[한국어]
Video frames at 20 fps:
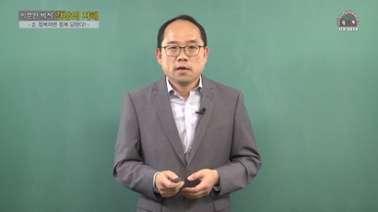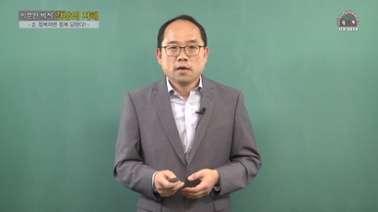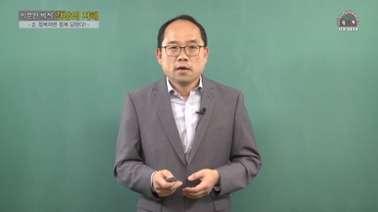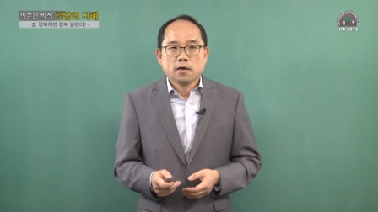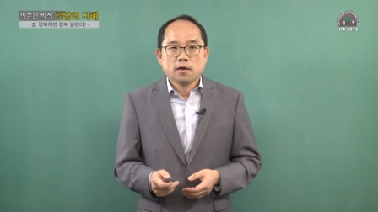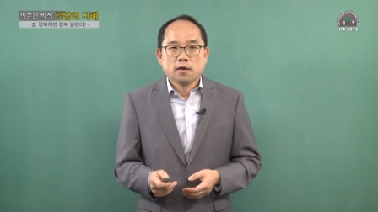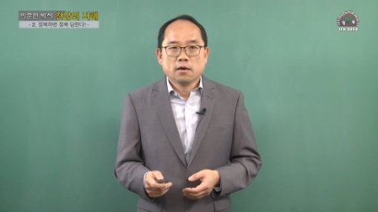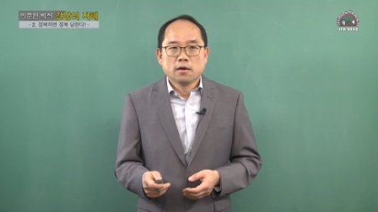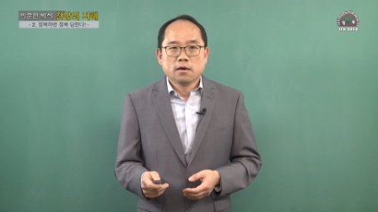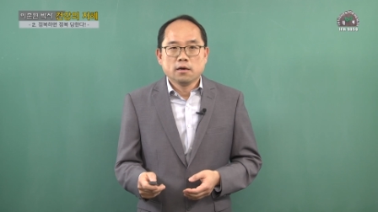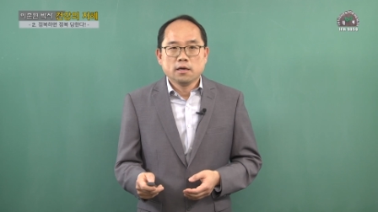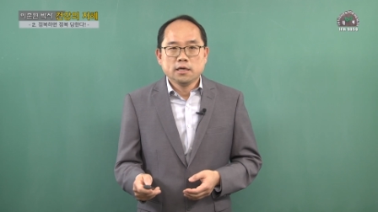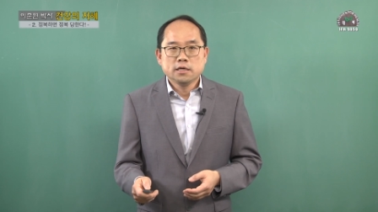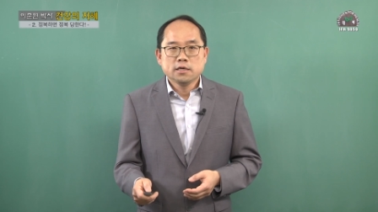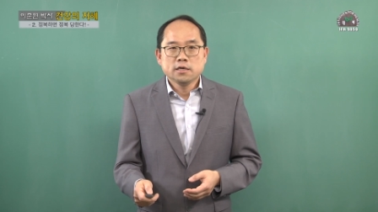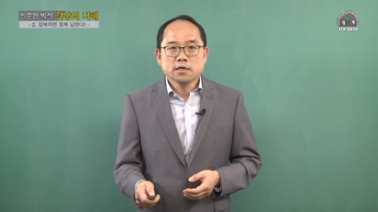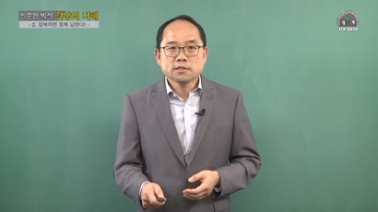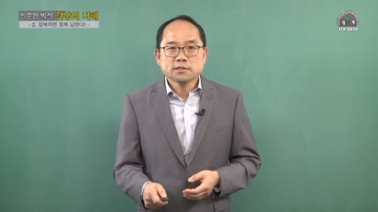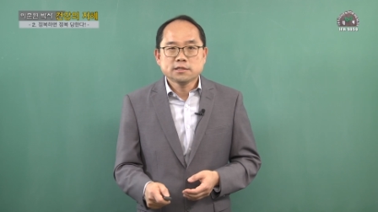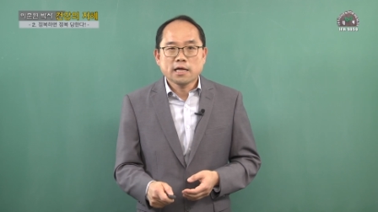어, 이
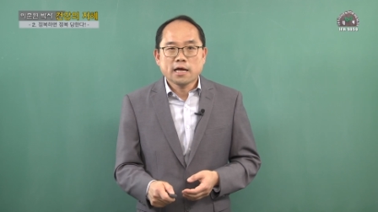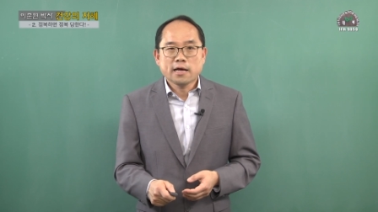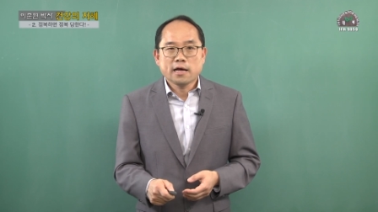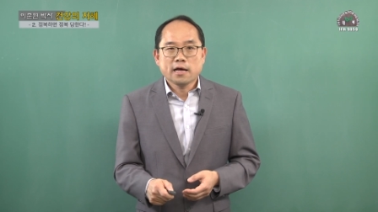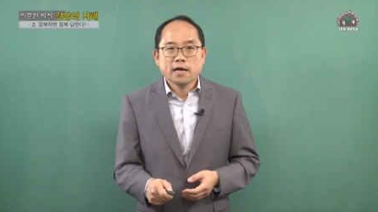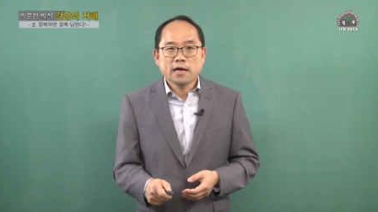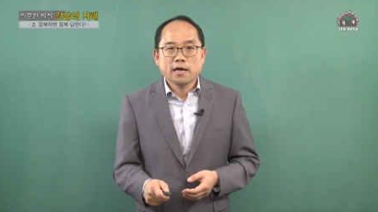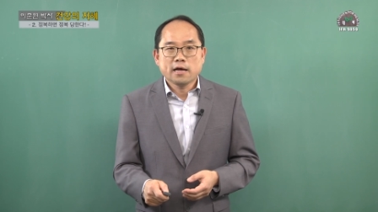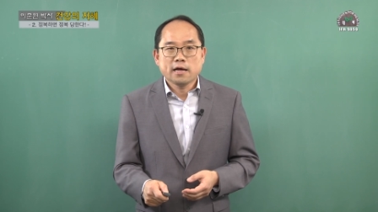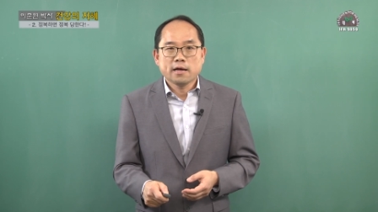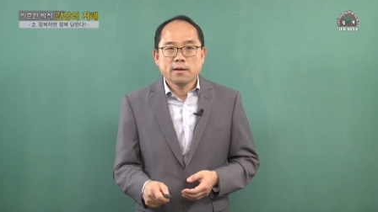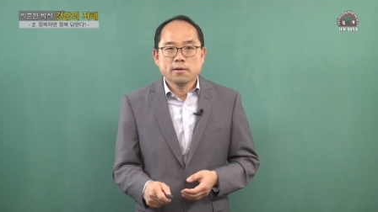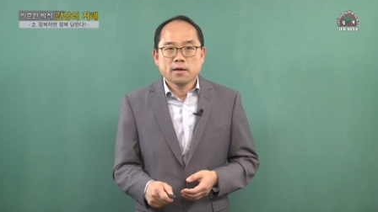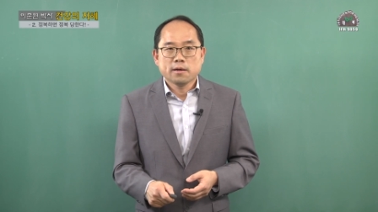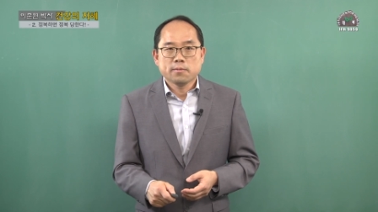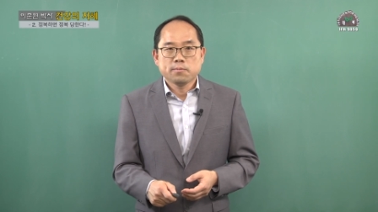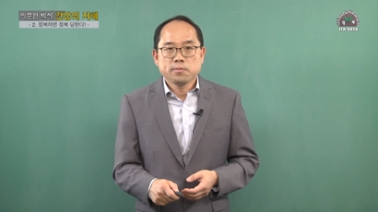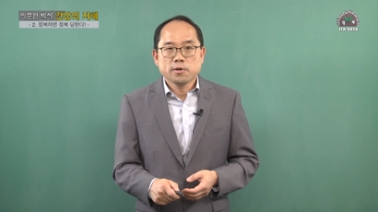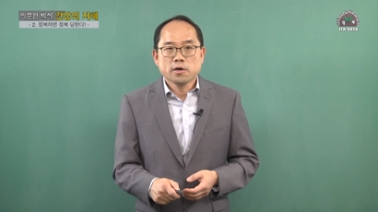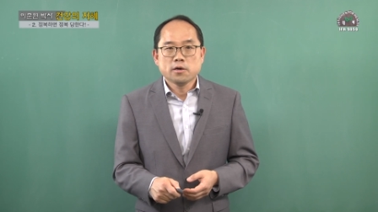
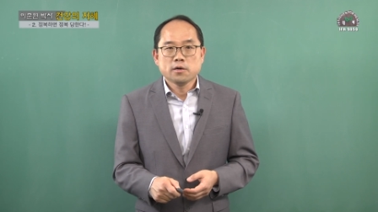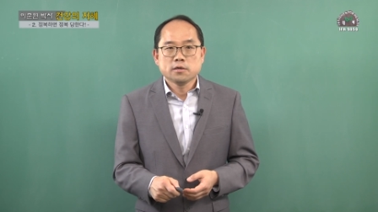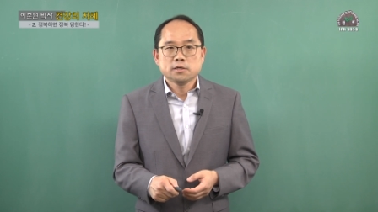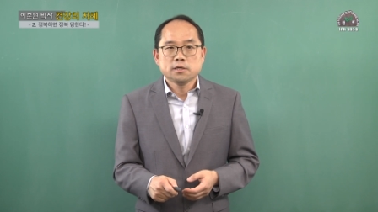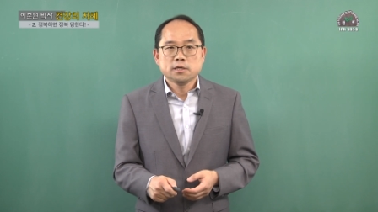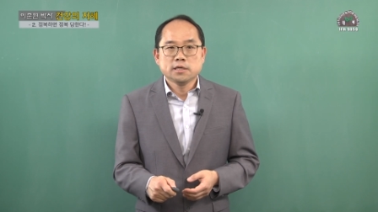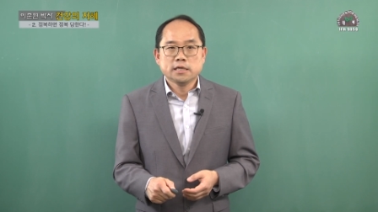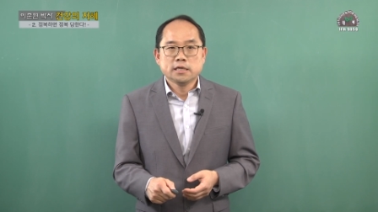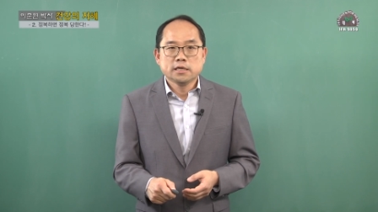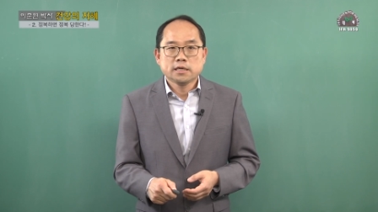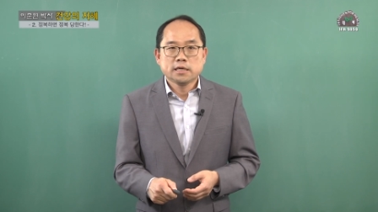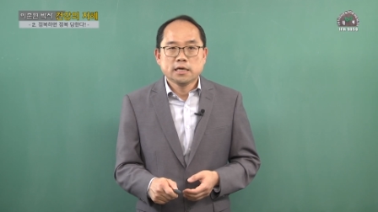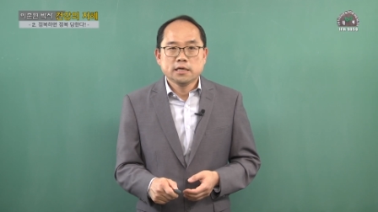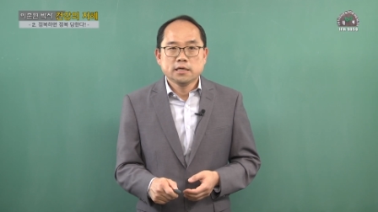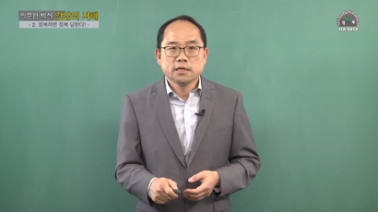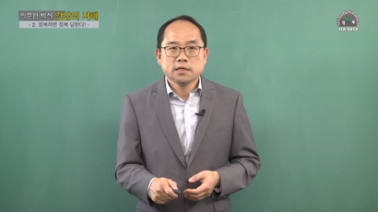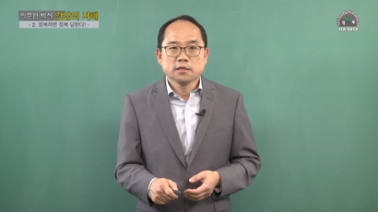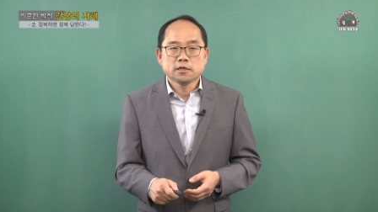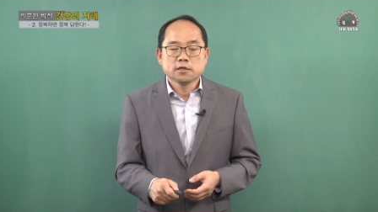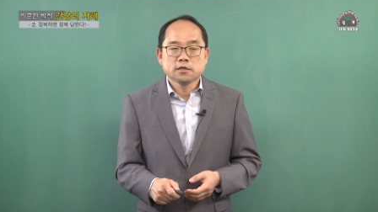흑사병을
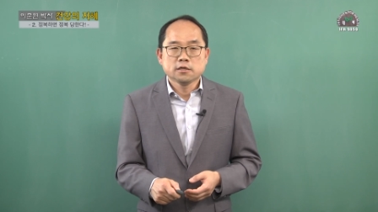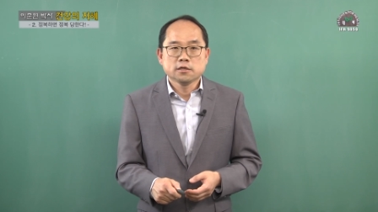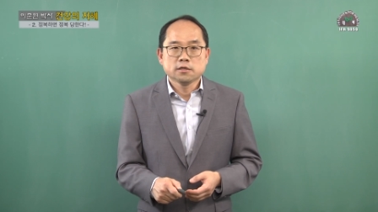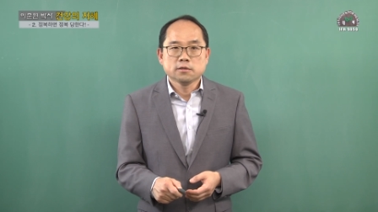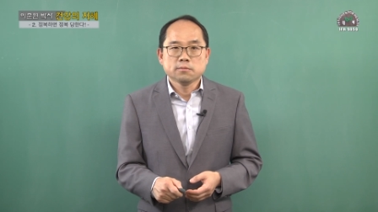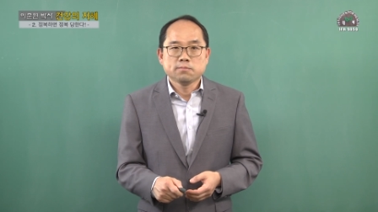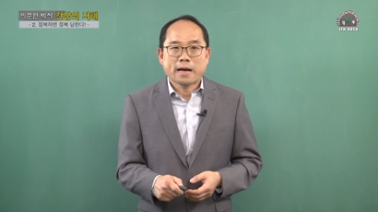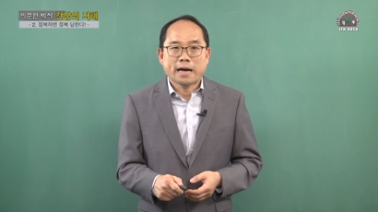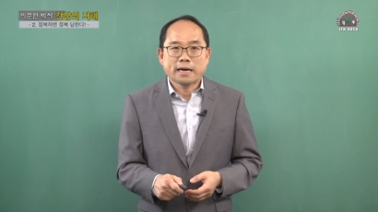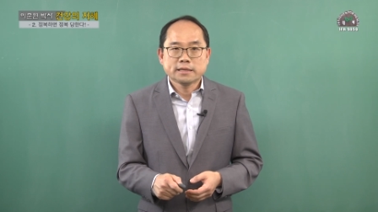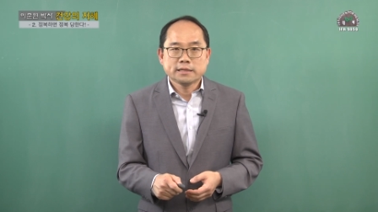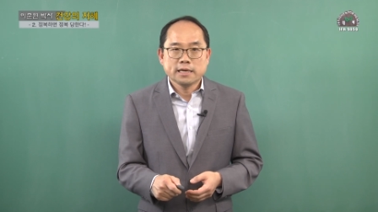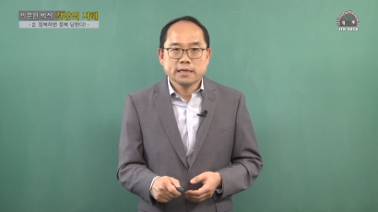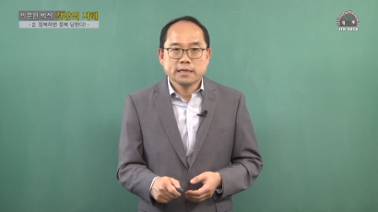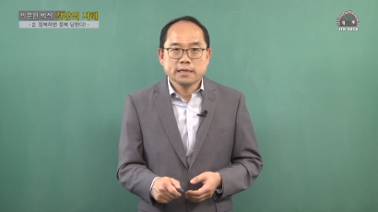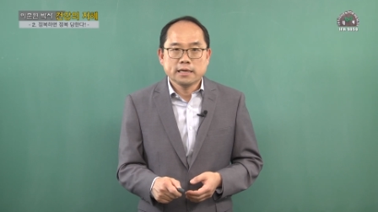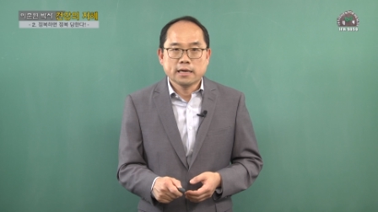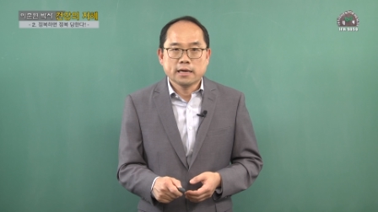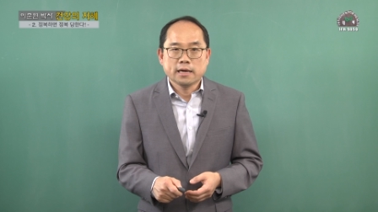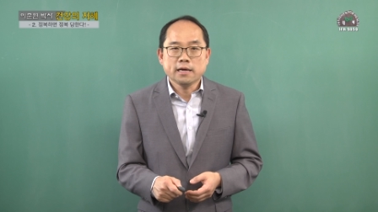일으키는 그
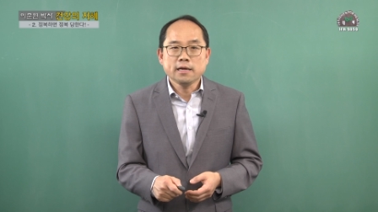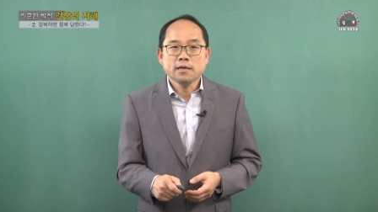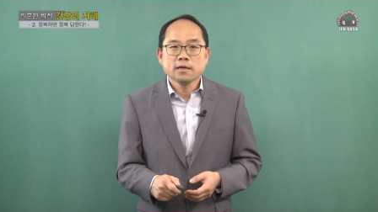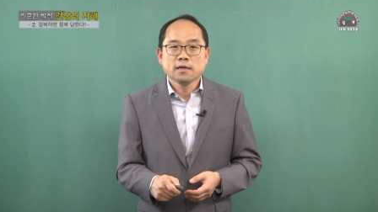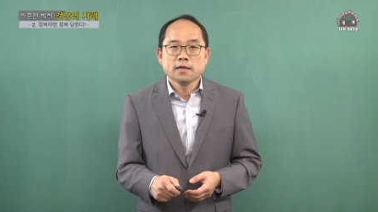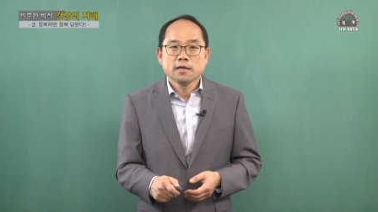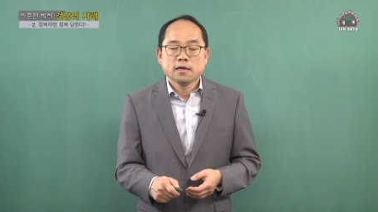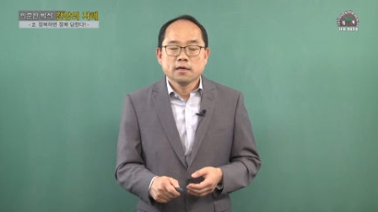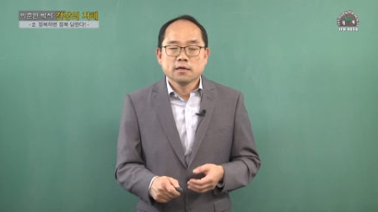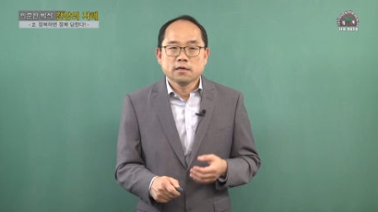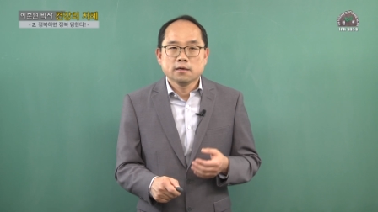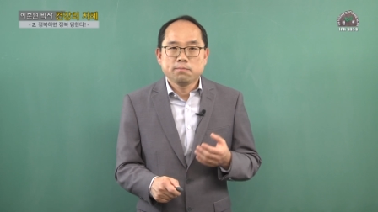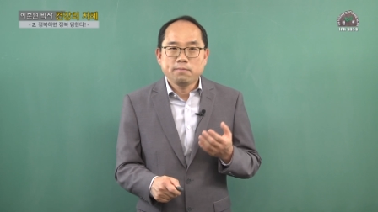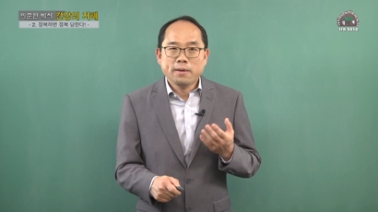박테리아 그